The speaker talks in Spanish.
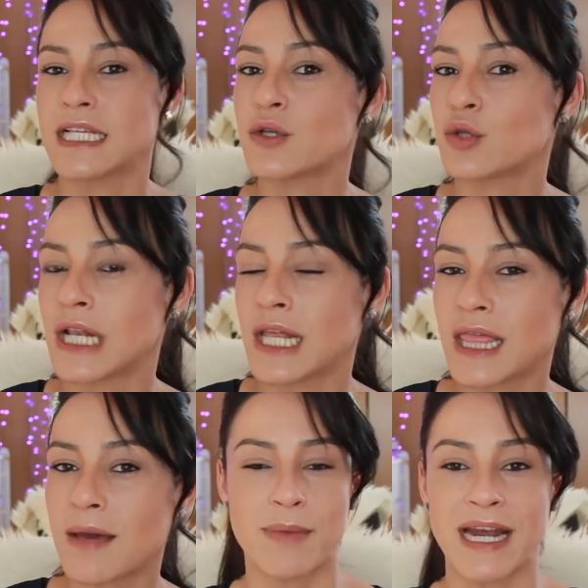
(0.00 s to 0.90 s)
y se
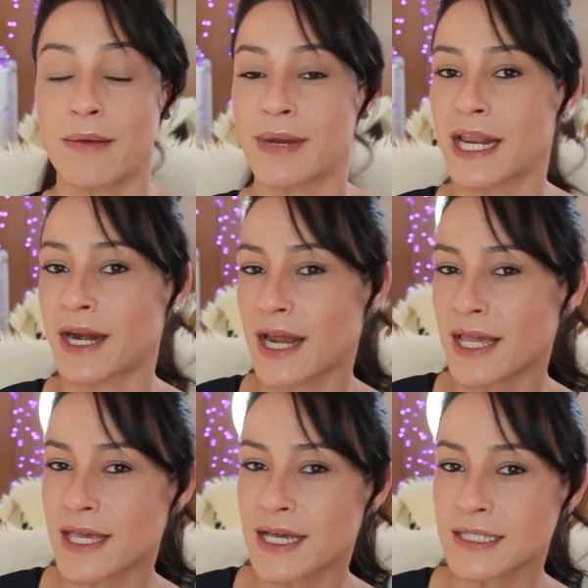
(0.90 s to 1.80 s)
utilizan para abrir
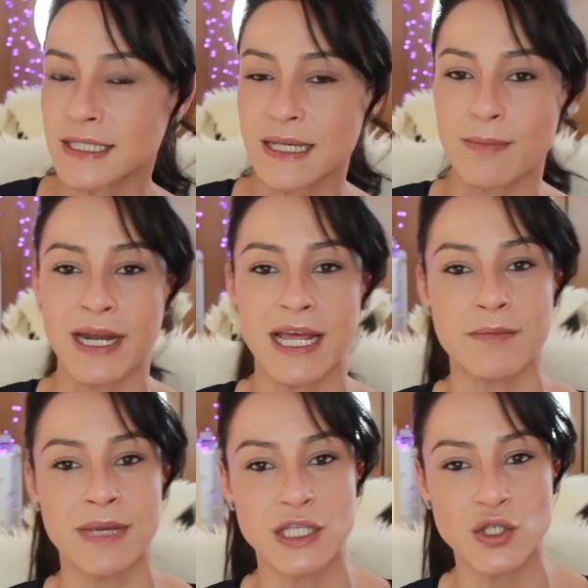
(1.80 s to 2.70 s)
rayas, separar
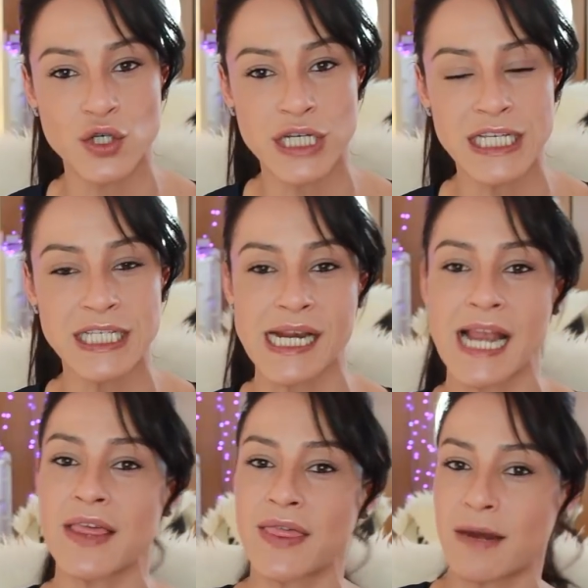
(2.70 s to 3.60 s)
mechones,
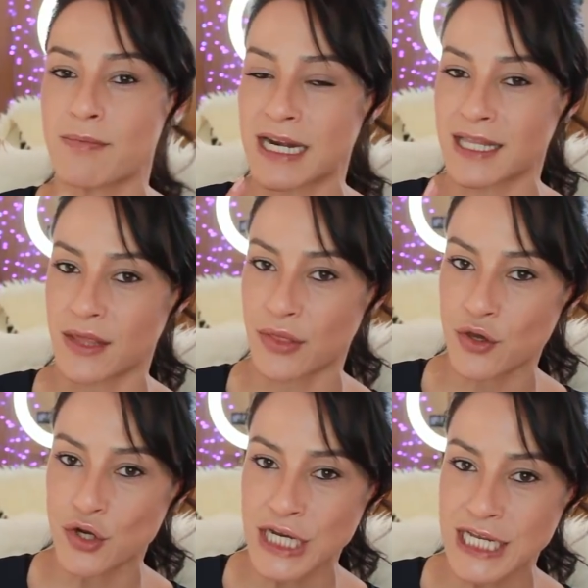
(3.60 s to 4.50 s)
realizar
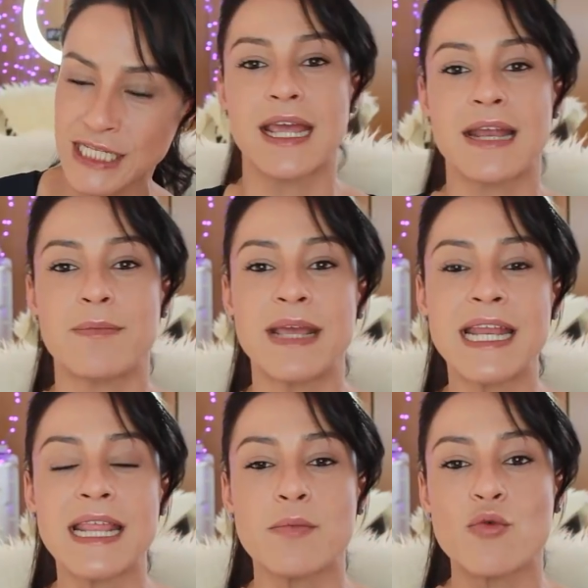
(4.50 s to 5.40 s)
particiones. El
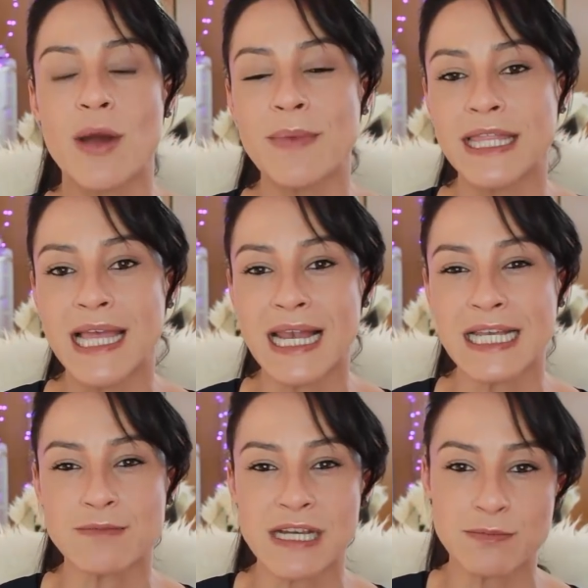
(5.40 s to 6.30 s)
peine de púa metal
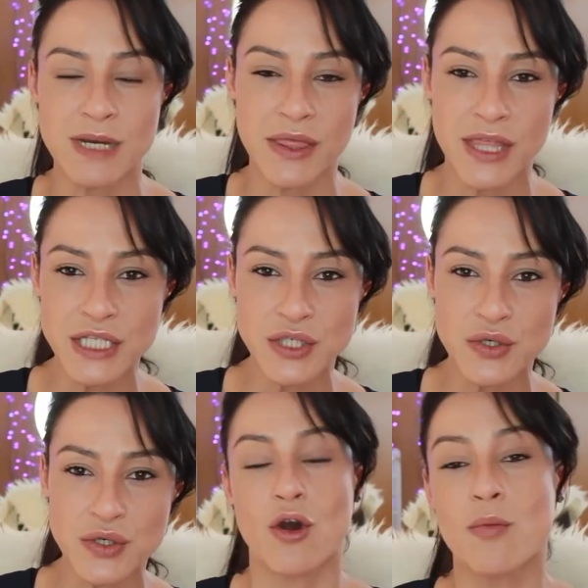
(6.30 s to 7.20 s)
es más
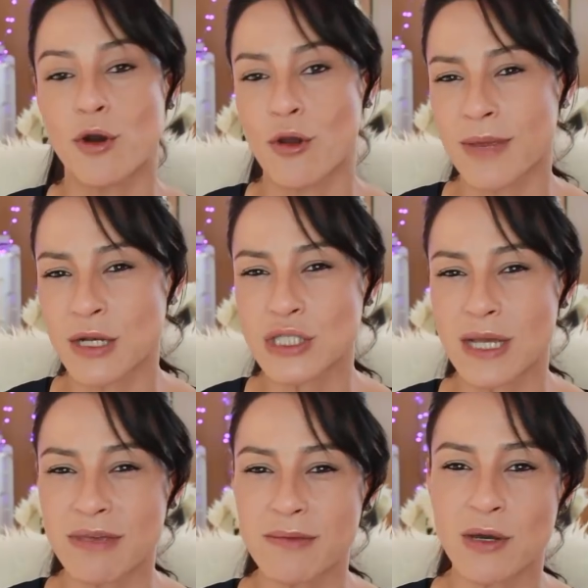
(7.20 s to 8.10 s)
preciso, o por lo menos
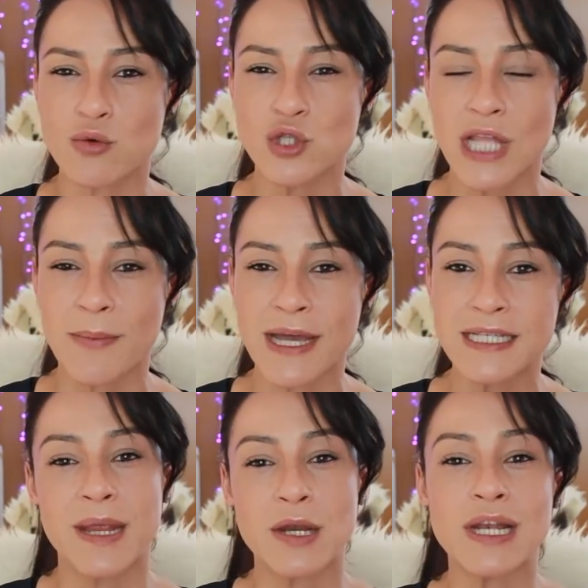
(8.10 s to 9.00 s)
a mí me gusta
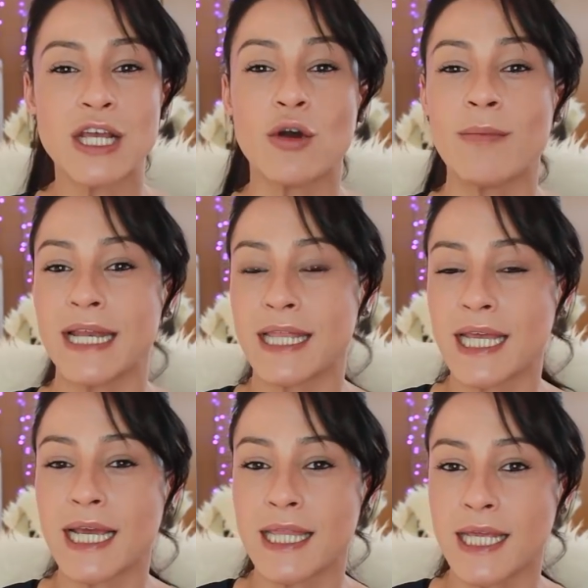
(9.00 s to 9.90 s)
más, pero el
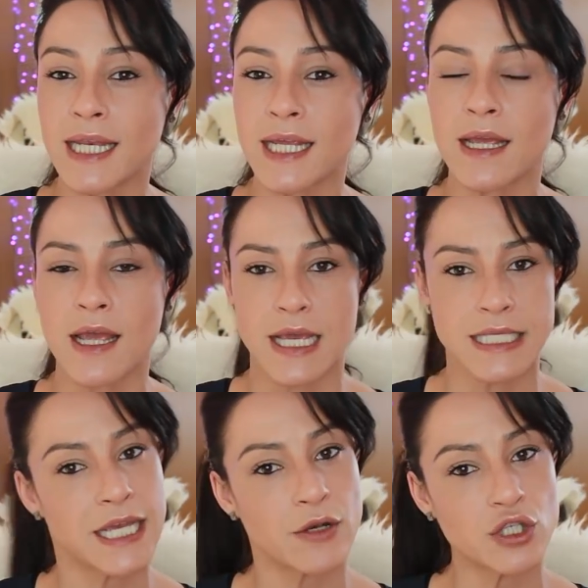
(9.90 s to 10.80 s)
inconveniente que tiene
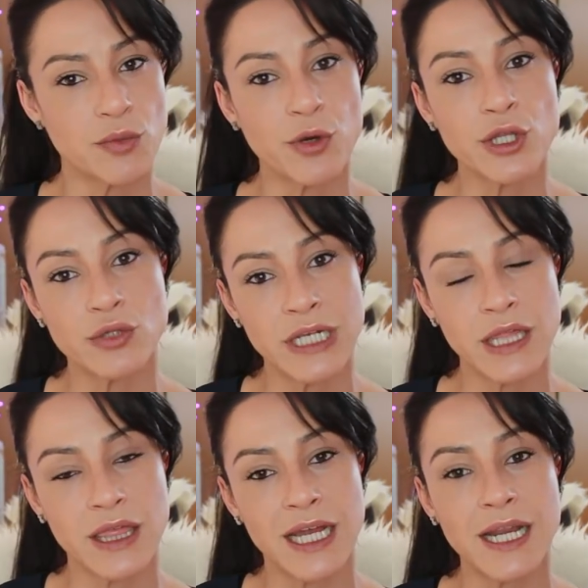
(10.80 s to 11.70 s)
es que no se puede
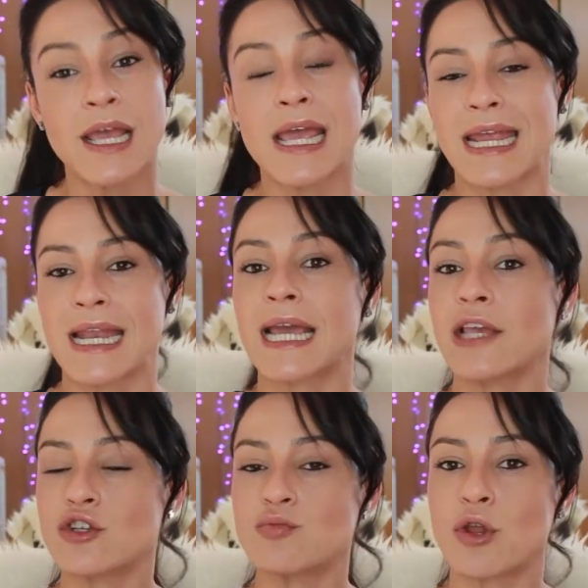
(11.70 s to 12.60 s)
utilizar en
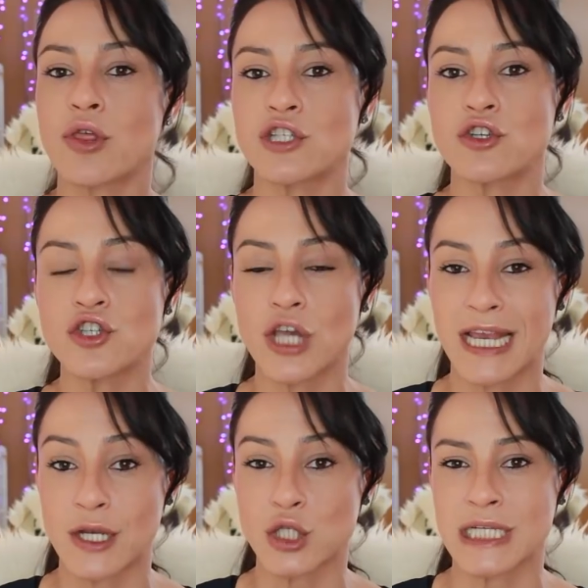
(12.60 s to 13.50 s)
aquellos procesos
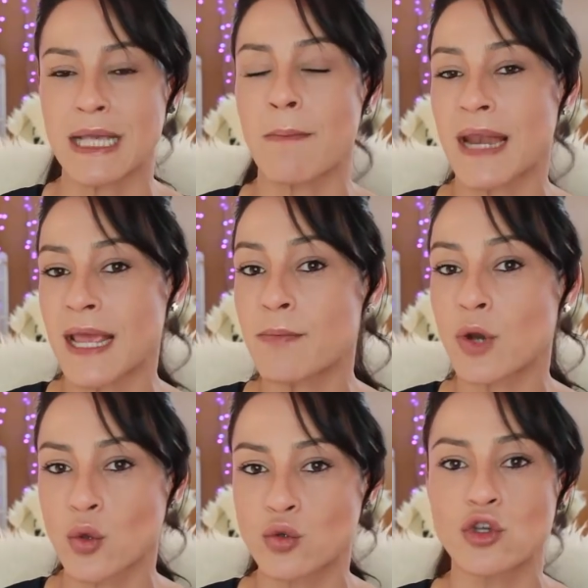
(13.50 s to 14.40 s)
en los que se empleen
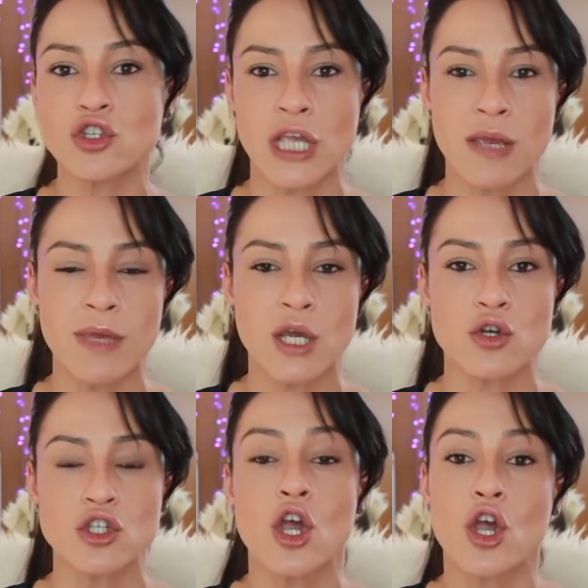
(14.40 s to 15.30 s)
productos
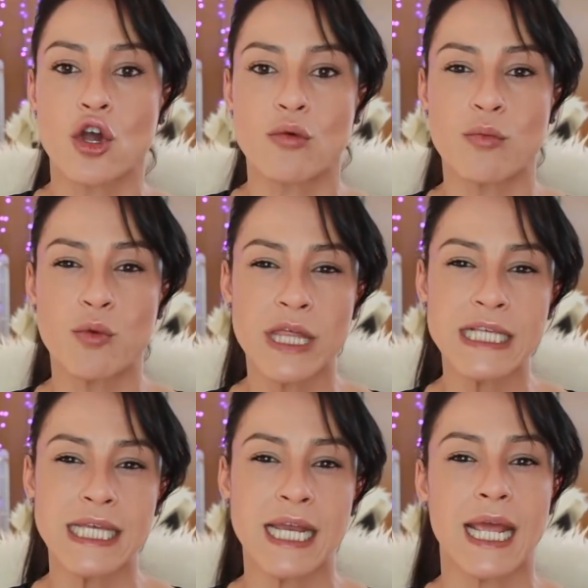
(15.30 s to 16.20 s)
químicos, como puede
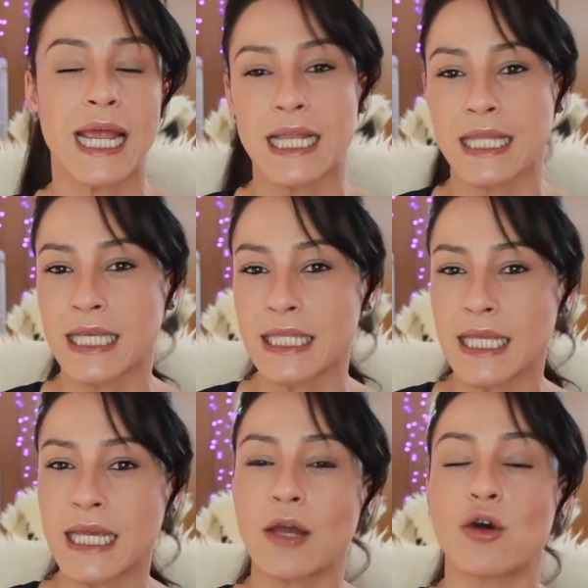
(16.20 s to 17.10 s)
ser el
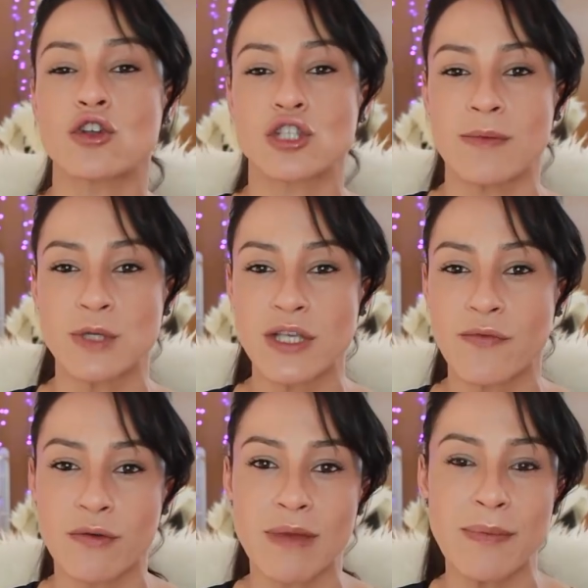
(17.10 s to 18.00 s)
tinte o los cambios de
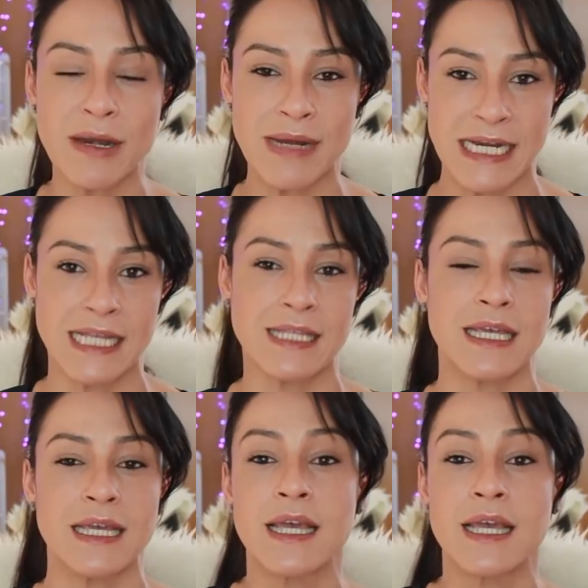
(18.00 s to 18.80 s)
forma permanente.